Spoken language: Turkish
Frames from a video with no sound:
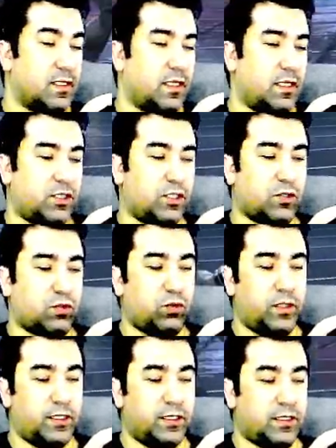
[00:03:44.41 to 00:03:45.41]
aşırı
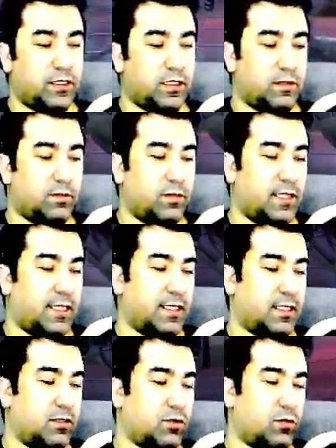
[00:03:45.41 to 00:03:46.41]
kullanışsız bir
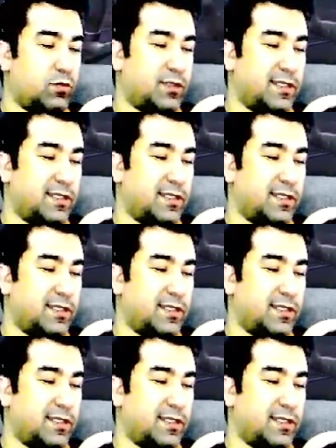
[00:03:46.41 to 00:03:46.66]
hareket olmuş.